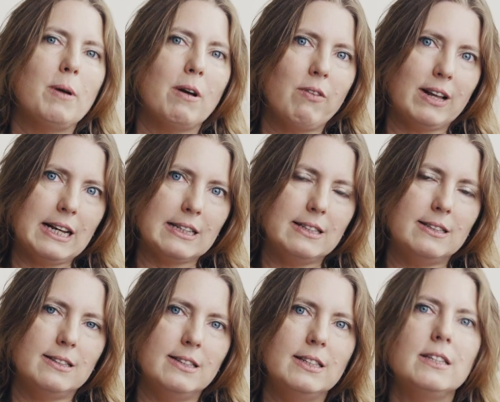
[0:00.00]
pervers
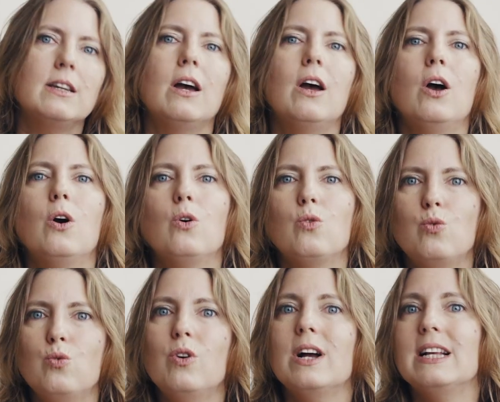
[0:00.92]
narcissique
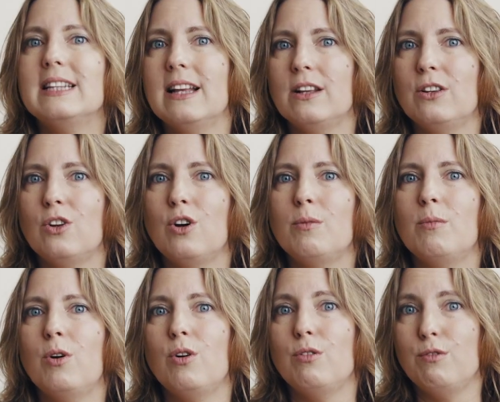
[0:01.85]
ou d'un
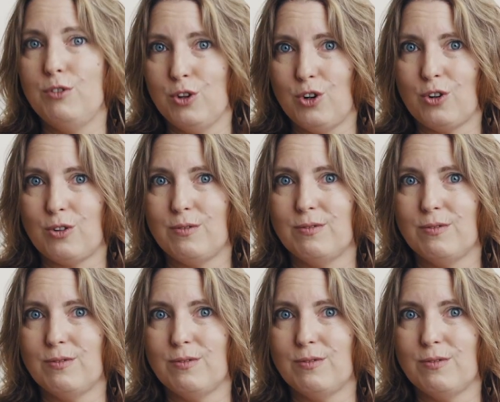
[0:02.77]
homme violent.